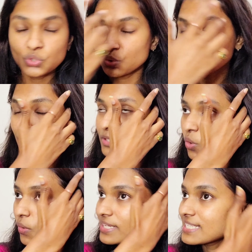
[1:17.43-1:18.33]
खुश होना है
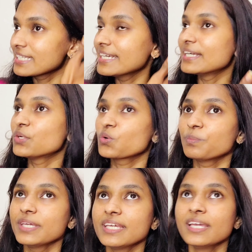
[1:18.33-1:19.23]
बट ऑनेस्टली इट टुक
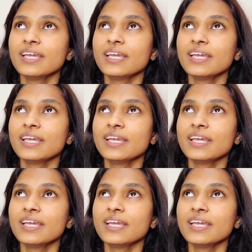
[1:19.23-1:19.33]
मी